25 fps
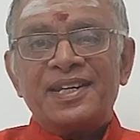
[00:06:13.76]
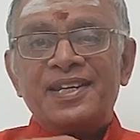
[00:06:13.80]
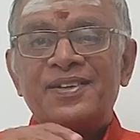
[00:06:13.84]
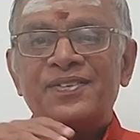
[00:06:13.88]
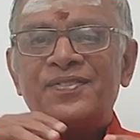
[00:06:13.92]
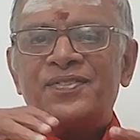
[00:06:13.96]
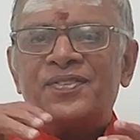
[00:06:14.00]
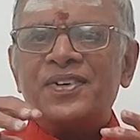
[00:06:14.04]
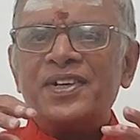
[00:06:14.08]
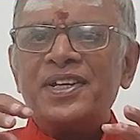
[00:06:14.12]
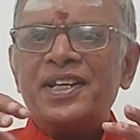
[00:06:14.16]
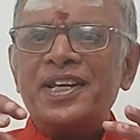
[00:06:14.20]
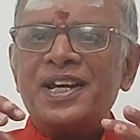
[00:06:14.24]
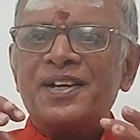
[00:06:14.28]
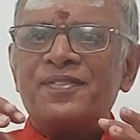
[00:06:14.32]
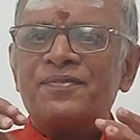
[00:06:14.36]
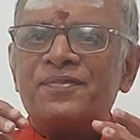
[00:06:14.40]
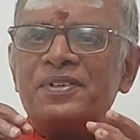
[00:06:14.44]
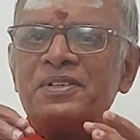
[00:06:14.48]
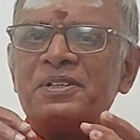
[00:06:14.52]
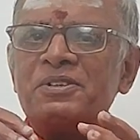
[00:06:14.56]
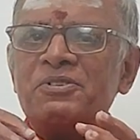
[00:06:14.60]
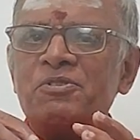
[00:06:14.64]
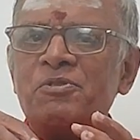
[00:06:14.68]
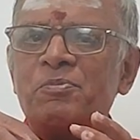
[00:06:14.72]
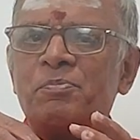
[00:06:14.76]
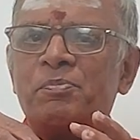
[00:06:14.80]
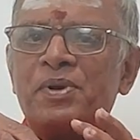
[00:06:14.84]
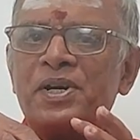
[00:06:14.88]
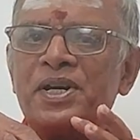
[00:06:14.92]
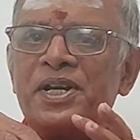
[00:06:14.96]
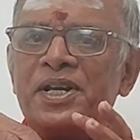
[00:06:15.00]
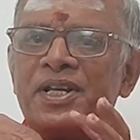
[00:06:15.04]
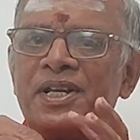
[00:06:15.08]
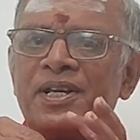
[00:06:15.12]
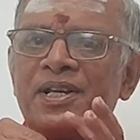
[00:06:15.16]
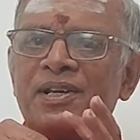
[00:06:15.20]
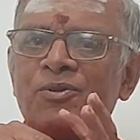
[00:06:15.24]
இவர் எவ்வளவு
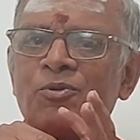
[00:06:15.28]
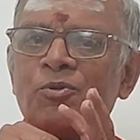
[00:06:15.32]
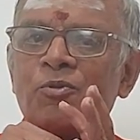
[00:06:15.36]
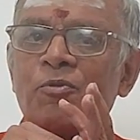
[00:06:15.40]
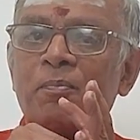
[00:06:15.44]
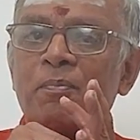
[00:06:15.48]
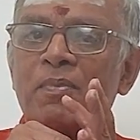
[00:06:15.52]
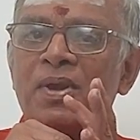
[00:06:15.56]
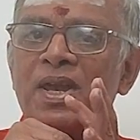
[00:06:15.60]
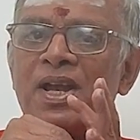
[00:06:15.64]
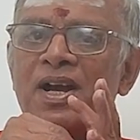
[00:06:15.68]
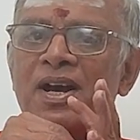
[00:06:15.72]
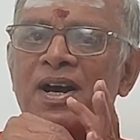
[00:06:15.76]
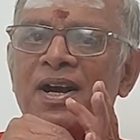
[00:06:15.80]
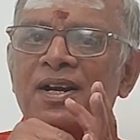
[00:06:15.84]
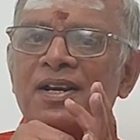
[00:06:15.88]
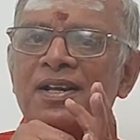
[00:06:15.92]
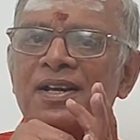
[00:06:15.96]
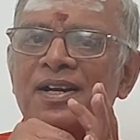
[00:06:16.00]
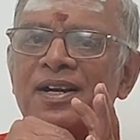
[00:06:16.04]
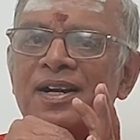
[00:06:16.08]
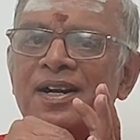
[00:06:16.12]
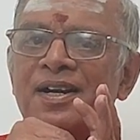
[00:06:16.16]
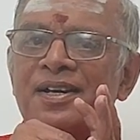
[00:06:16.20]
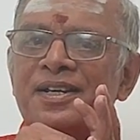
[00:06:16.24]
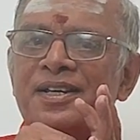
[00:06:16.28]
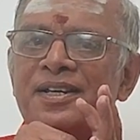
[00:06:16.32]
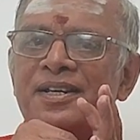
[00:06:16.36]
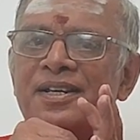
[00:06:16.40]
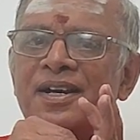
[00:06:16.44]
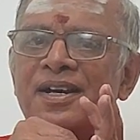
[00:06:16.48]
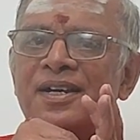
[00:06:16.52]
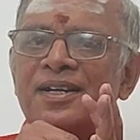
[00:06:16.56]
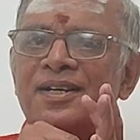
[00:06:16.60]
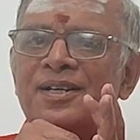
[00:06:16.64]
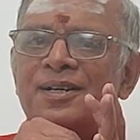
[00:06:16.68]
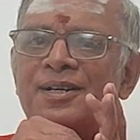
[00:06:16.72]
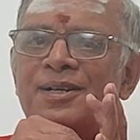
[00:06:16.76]
பணி உண்மையான
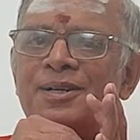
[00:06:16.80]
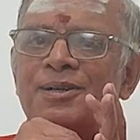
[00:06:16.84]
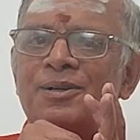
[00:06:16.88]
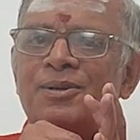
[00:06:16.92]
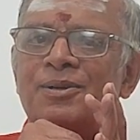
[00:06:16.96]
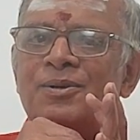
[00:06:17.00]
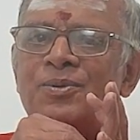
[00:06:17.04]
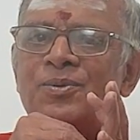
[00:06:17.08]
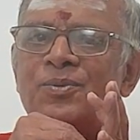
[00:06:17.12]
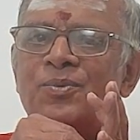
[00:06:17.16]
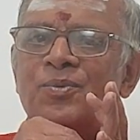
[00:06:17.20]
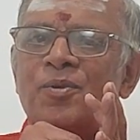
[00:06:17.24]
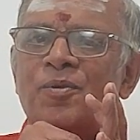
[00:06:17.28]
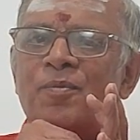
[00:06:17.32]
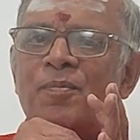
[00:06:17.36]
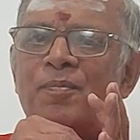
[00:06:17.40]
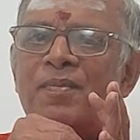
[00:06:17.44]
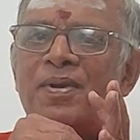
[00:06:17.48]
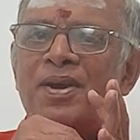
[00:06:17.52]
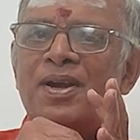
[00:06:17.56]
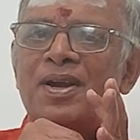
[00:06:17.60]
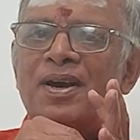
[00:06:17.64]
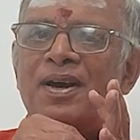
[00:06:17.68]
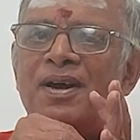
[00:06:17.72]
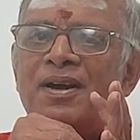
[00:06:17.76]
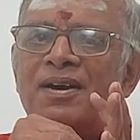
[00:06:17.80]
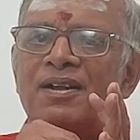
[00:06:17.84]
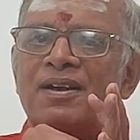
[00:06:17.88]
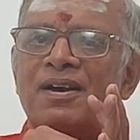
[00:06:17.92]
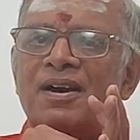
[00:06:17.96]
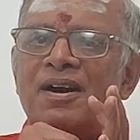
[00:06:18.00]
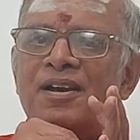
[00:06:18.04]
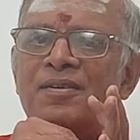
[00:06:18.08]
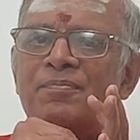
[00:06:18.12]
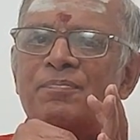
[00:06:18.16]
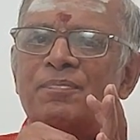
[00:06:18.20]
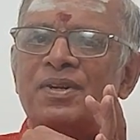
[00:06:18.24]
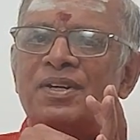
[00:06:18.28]
அடியார்கள் உண்மையான
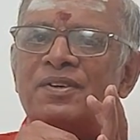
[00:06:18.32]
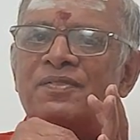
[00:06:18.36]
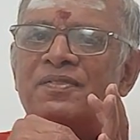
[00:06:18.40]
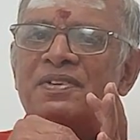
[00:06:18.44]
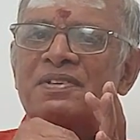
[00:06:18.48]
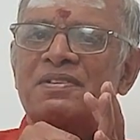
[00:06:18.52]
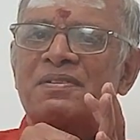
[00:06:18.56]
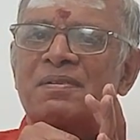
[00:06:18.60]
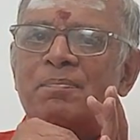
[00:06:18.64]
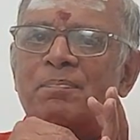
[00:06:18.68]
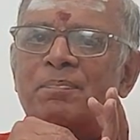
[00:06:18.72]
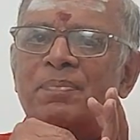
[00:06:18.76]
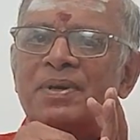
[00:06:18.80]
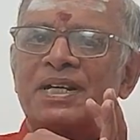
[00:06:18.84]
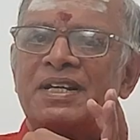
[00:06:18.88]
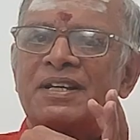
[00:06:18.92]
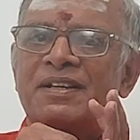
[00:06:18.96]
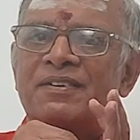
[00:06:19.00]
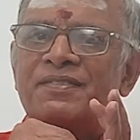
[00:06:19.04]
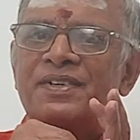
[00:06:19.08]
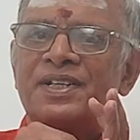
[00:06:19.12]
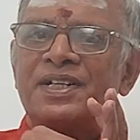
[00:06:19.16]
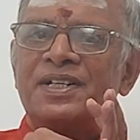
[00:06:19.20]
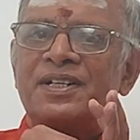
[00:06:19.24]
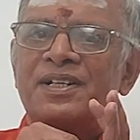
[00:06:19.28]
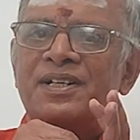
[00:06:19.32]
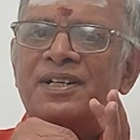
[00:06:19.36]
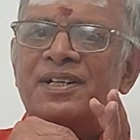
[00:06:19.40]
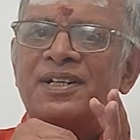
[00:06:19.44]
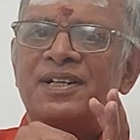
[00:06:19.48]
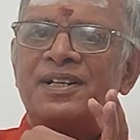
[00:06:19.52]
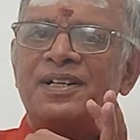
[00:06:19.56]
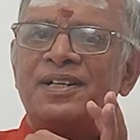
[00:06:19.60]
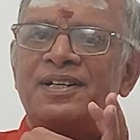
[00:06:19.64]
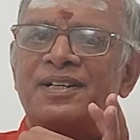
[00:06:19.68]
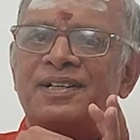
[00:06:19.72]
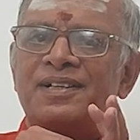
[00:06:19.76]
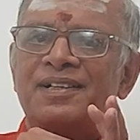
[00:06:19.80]
அன்பின் வசப்பட்டவர்கள்
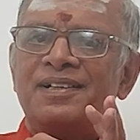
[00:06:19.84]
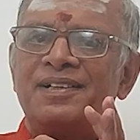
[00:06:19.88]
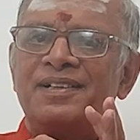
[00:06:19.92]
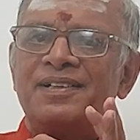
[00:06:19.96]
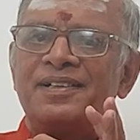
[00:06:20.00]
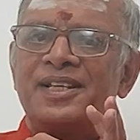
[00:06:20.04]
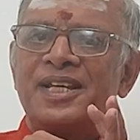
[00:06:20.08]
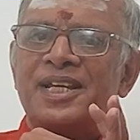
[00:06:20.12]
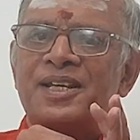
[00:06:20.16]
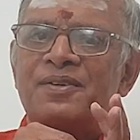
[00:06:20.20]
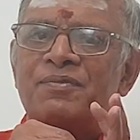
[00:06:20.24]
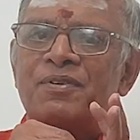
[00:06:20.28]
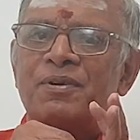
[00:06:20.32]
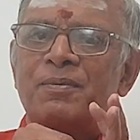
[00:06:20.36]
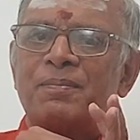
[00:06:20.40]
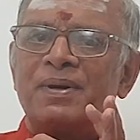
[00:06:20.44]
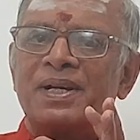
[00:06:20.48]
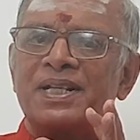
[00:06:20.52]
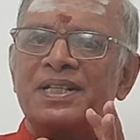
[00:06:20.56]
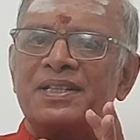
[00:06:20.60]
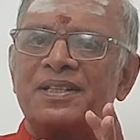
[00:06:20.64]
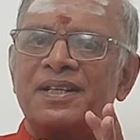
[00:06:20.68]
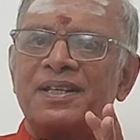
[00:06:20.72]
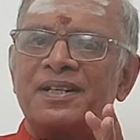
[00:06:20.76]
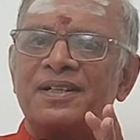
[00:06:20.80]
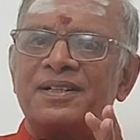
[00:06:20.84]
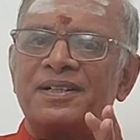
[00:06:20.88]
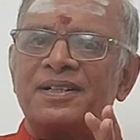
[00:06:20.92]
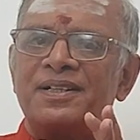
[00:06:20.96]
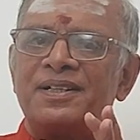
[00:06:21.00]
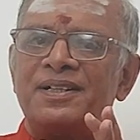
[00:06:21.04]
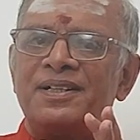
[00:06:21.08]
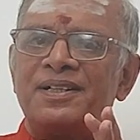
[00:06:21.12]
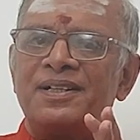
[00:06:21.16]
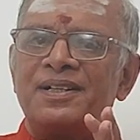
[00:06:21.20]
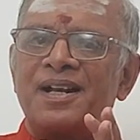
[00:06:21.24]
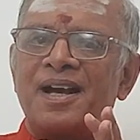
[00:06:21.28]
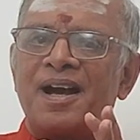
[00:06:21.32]
தெய்வ
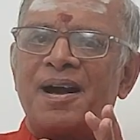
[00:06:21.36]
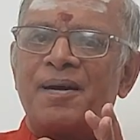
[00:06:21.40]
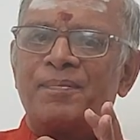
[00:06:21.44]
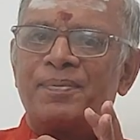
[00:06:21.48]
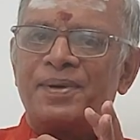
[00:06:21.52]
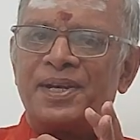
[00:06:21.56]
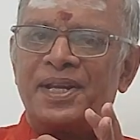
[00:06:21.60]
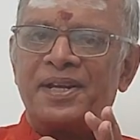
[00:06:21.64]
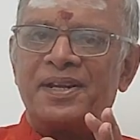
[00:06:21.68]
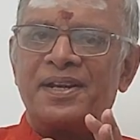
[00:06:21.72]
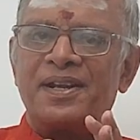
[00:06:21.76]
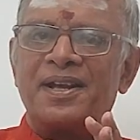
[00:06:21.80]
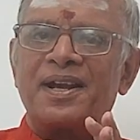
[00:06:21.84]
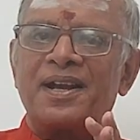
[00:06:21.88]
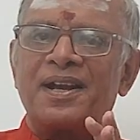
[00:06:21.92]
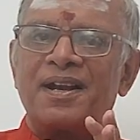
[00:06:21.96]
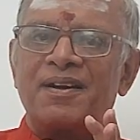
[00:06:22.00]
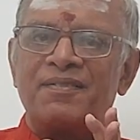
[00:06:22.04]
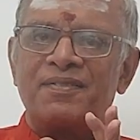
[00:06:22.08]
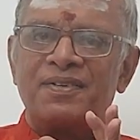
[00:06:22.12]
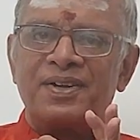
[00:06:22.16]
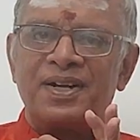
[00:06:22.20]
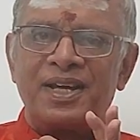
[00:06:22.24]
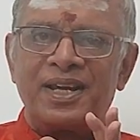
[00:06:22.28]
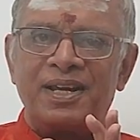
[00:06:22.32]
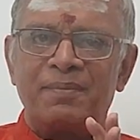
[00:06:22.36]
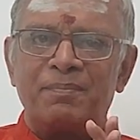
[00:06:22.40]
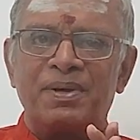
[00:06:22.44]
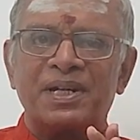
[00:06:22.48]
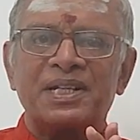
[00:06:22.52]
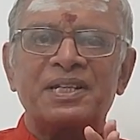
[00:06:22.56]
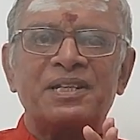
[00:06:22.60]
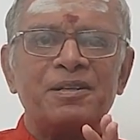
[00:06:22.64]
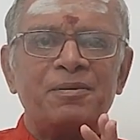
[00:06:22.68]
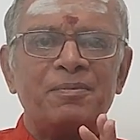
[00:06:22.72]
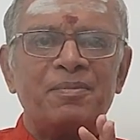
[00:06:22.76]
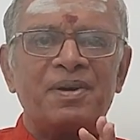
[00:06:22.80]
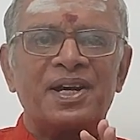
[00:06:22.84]
பக்தர்கள் அப்படின்னாக்கா அவங்க
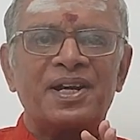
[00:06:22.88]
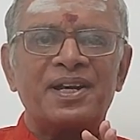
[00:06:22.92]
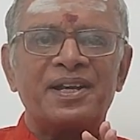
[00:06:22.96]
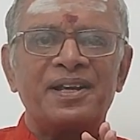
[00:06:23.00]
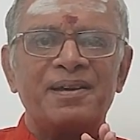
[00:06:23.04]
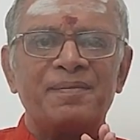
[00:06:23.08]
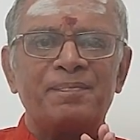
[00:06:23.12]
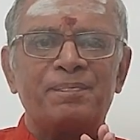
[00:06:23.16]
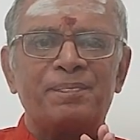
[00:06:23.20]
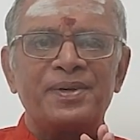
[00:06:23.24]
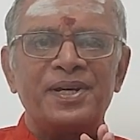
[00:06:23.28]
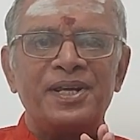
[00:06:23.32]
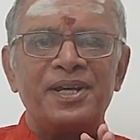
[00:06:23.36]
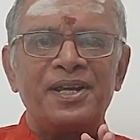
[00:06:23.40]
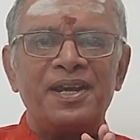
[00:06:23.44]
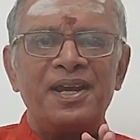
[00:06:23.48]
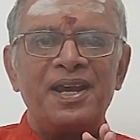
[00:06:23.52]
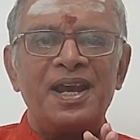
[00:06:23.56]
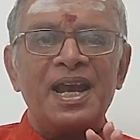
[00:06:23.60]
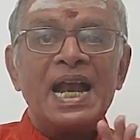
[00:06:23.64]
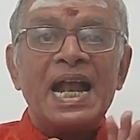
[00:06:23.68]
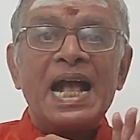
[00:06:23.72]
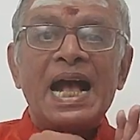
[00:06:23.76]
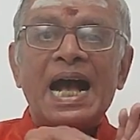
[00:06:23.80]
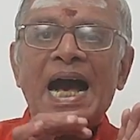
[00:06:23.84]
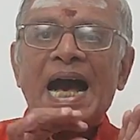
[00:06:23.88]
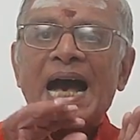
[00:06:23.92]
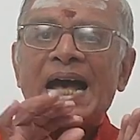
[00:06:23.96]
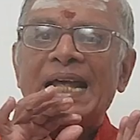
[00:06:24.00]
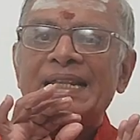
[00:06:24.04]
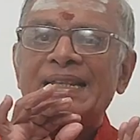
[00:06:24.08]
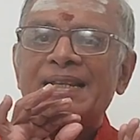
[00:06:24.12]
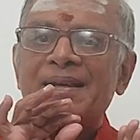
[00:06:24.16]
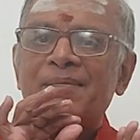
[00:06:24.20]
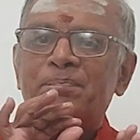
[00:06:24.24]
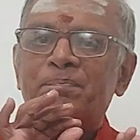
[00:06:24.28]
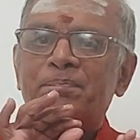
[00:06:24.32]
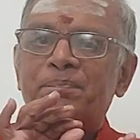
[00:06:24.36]
பக்திமான எப்படி
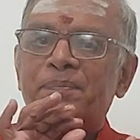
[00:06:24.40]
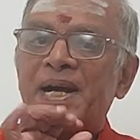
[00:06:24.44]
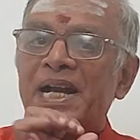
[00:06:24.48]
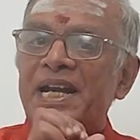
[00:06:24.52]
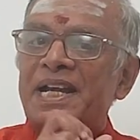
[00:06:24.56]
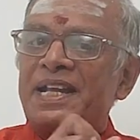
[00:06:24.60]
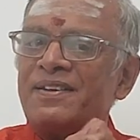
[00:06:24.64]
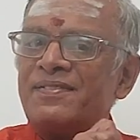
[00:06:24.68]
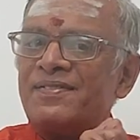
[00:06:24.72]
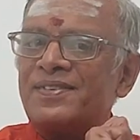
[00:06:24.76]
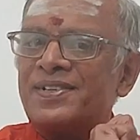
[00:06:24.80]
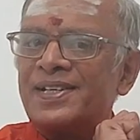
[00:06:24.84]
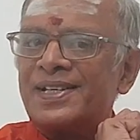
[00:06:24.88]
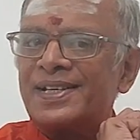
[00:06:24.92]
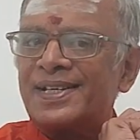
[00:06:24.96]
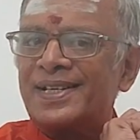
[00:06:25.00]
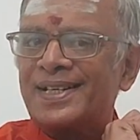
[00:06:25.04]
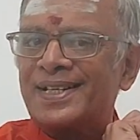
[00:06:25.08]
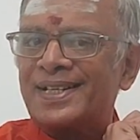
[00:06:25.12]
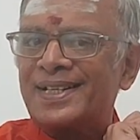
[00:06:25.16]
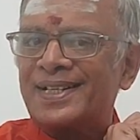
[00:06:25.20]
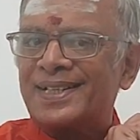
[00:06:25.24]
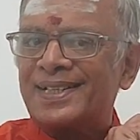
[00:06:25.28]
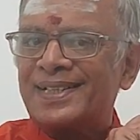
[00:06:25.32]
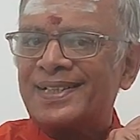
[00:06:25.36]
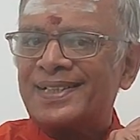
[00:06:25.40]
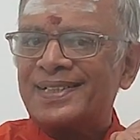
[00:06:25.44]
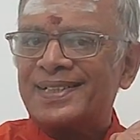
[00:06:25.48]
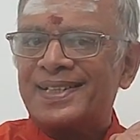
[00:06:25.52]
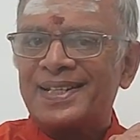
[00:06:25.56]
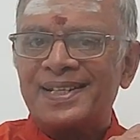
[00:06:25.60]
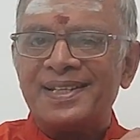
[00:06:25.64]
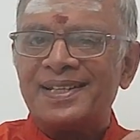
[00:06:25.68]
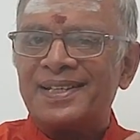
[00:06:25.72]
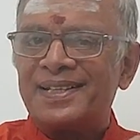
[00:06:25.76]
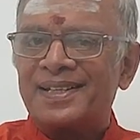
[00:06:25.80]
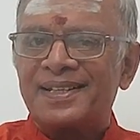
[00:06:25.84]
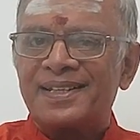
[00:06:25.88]
அந்த பணிவு
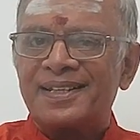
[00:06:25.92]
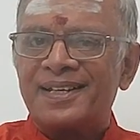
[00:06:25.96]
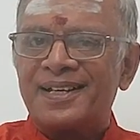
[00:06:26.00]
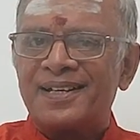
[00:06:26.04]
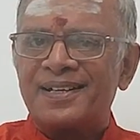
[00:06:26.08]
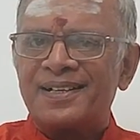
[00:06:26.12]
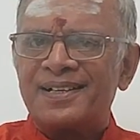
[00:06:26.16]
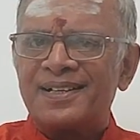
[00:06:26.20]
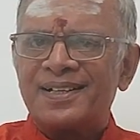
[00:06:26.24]
தெரியறதா